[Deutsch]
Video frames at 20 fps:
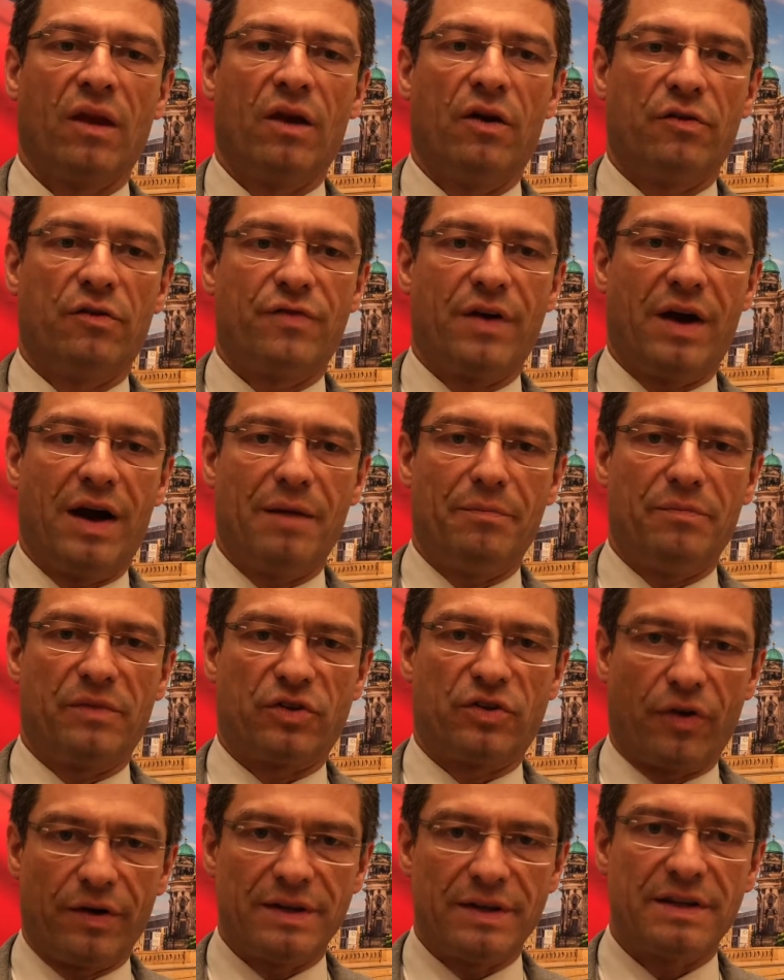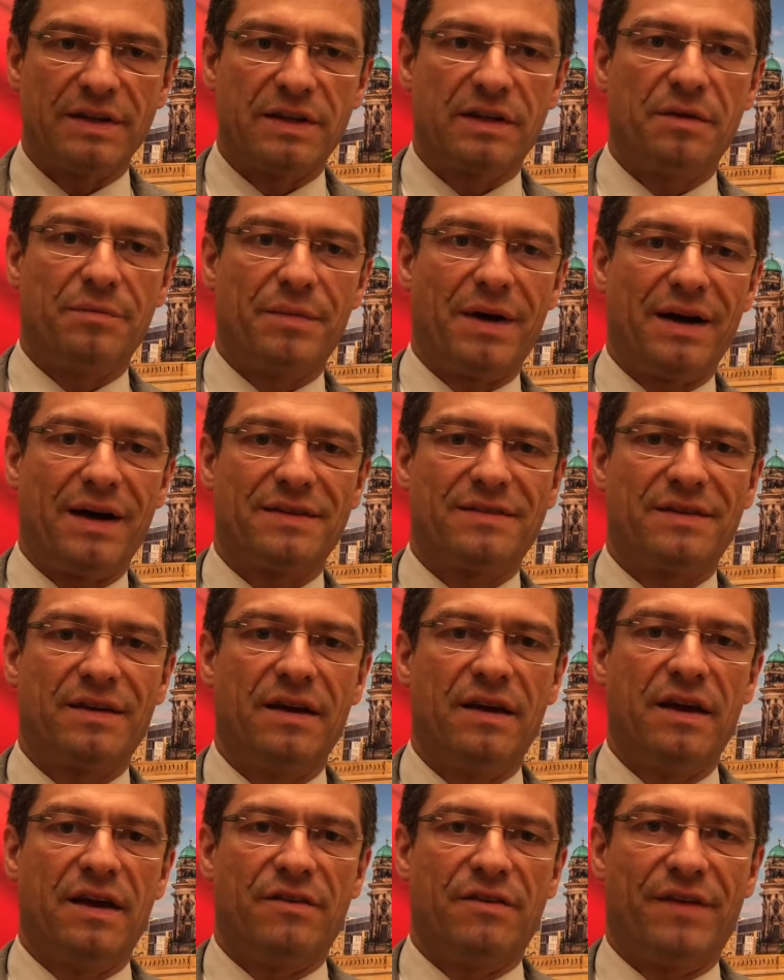Und wir haben deutlich gemacht,
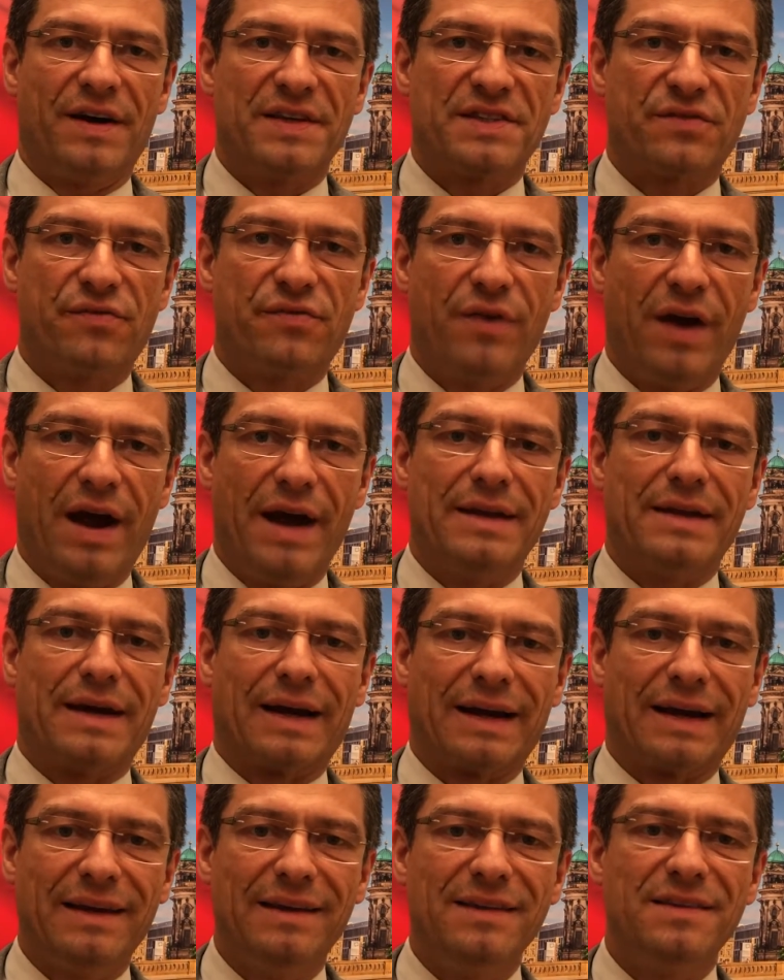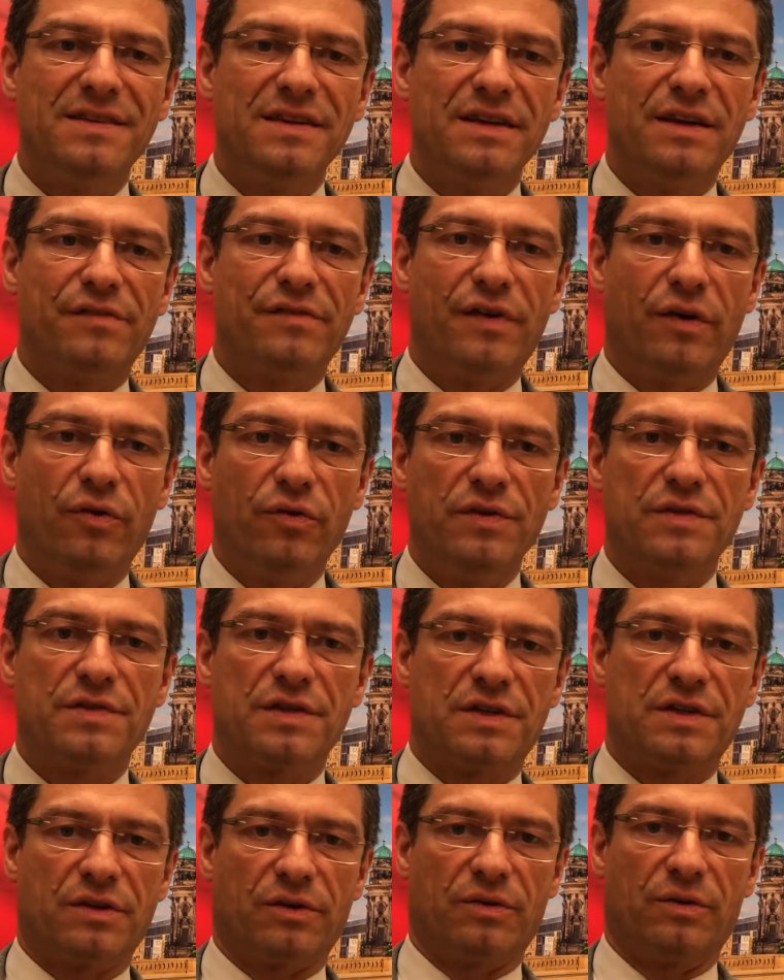was für eine riesige
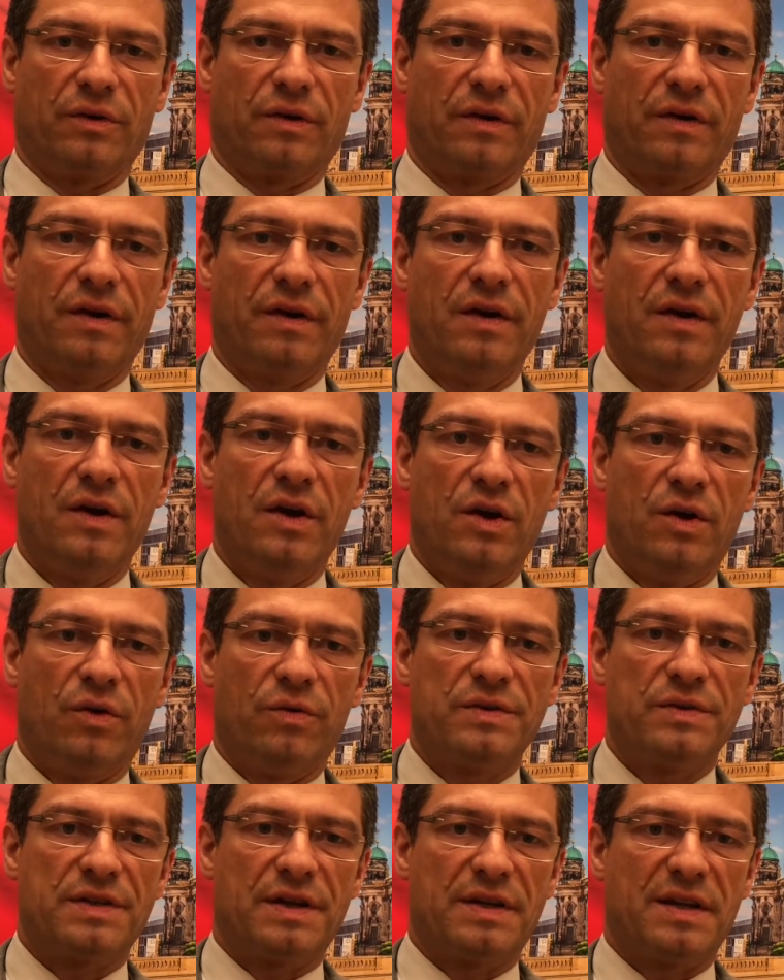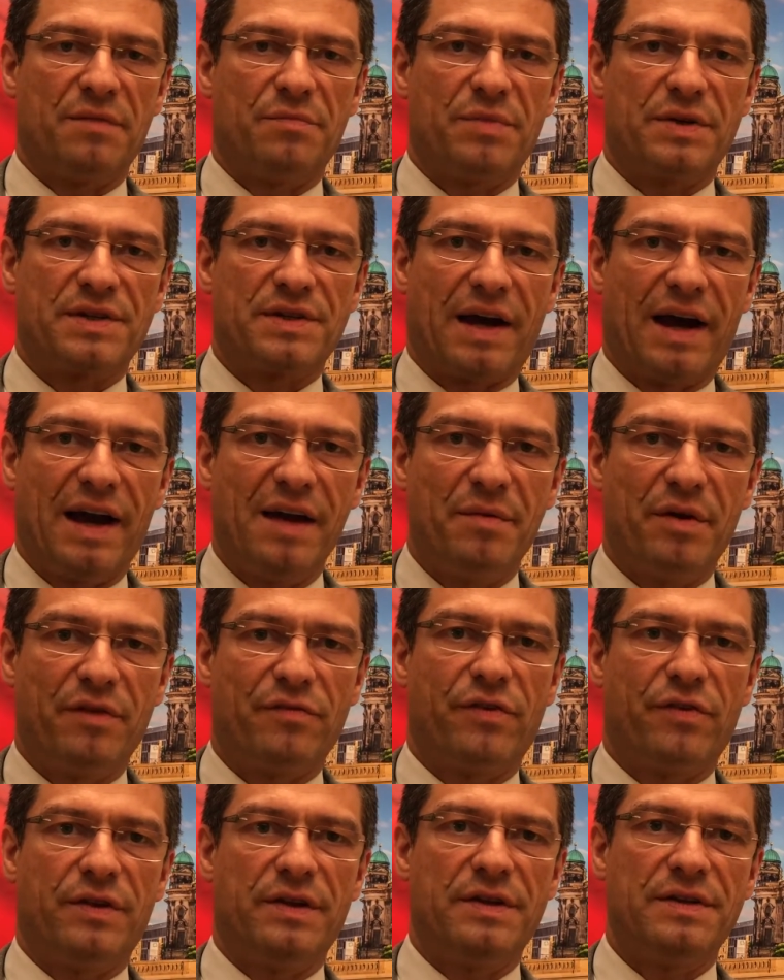Verunsicherung unter den Betreibern
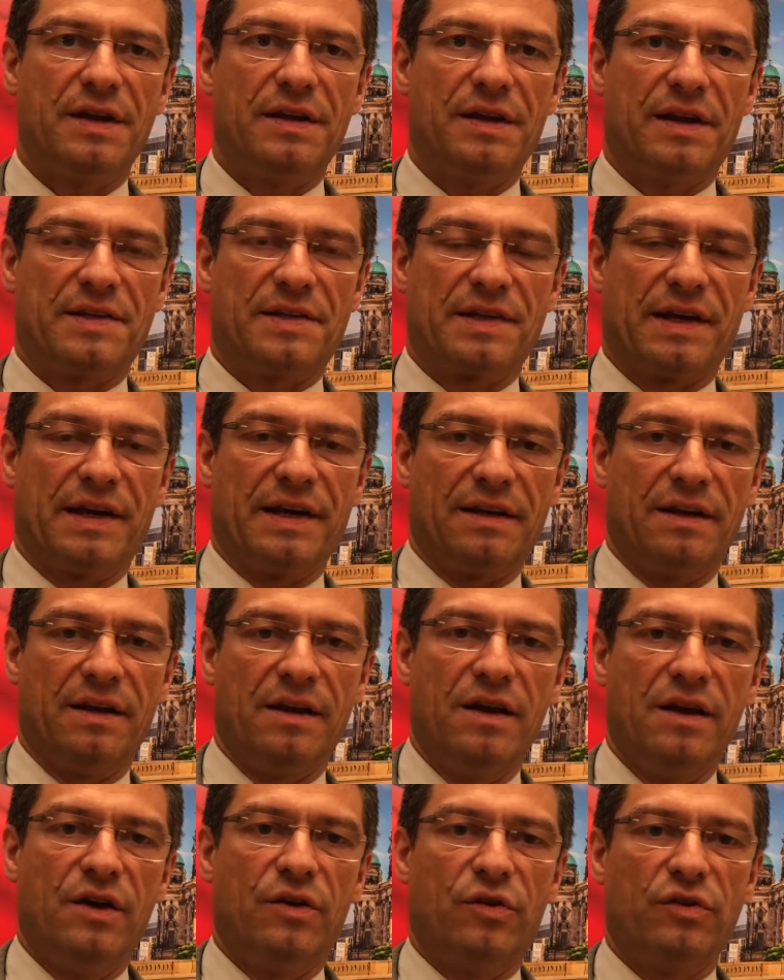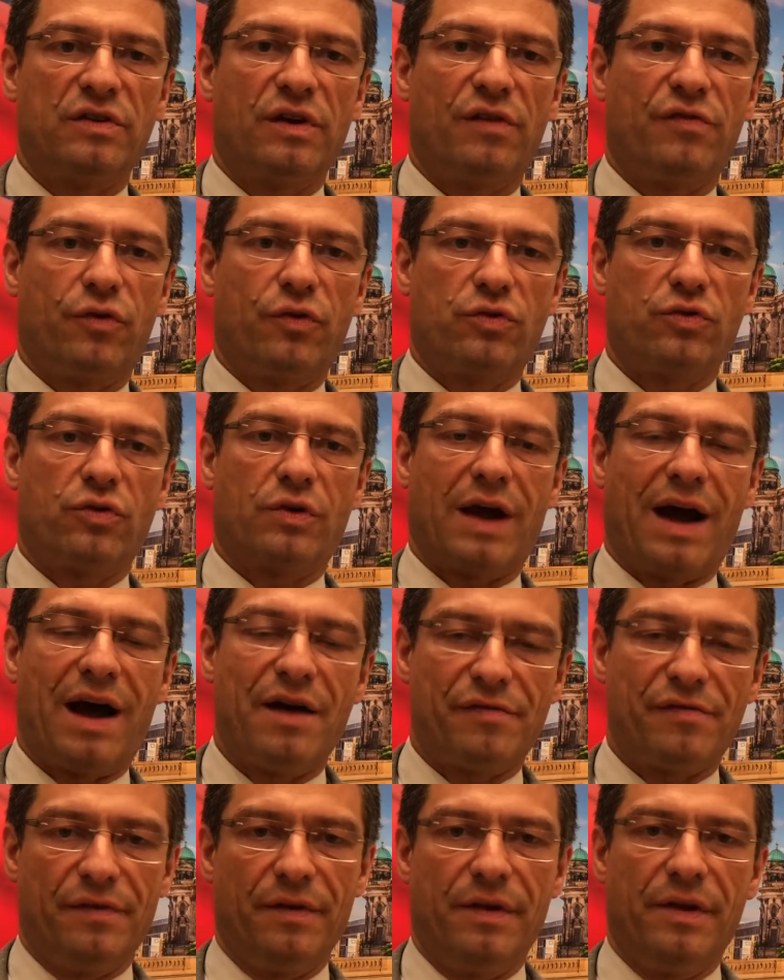von Internetseiten, unter
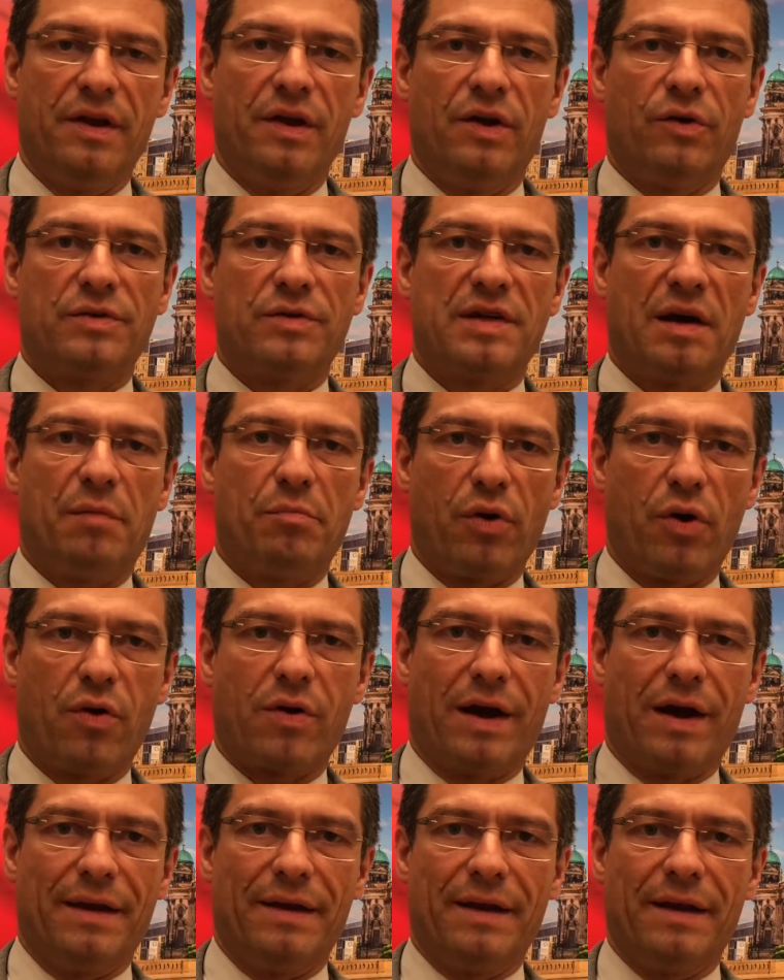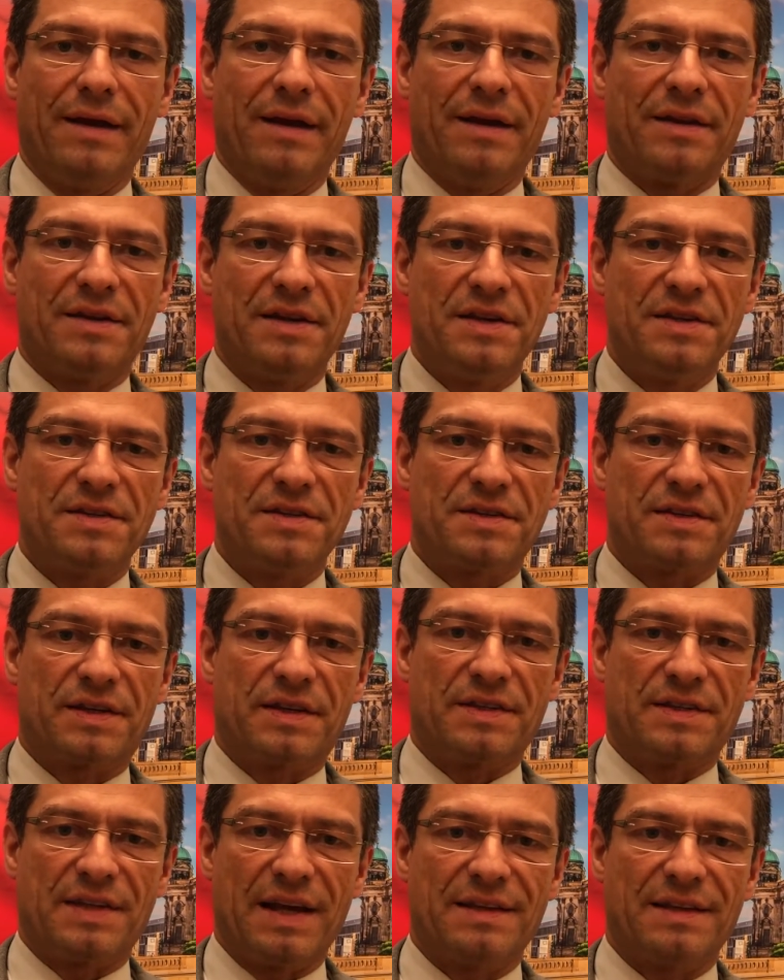Fotografen, unter Bloggern dieses
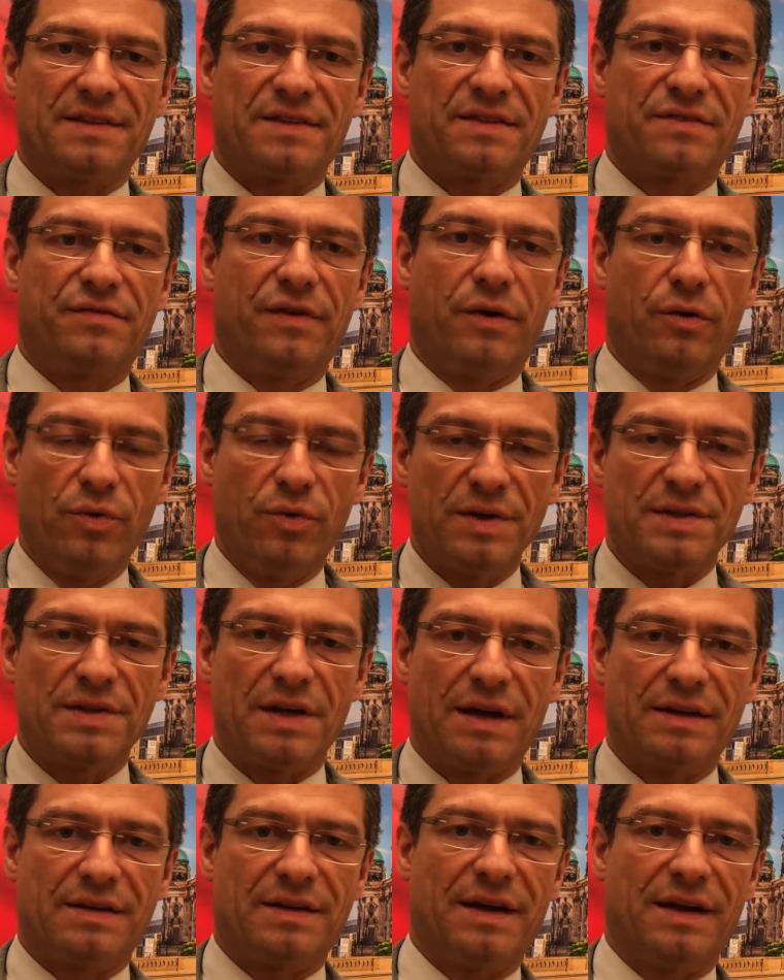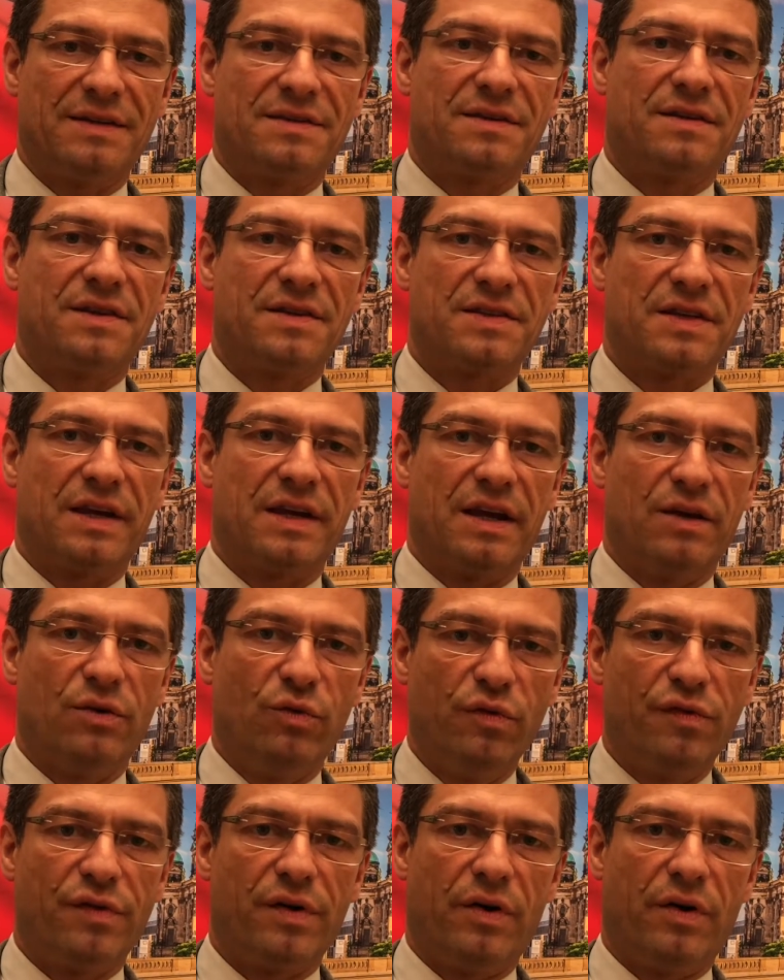Gesetz verursacht hat, diese
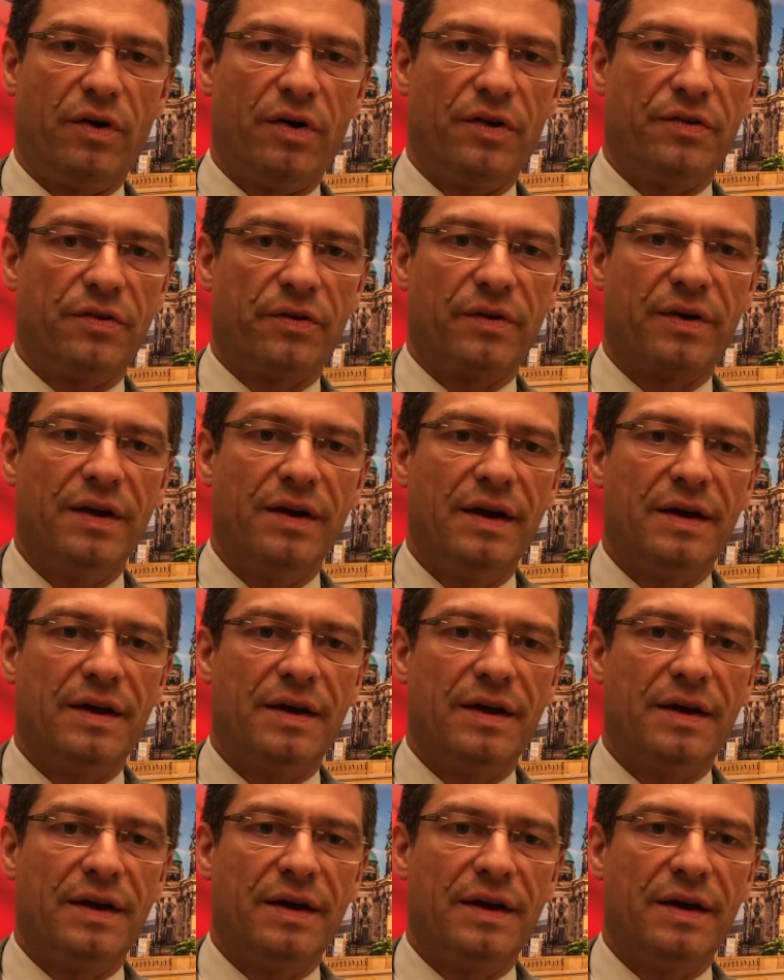EU-Verordnung,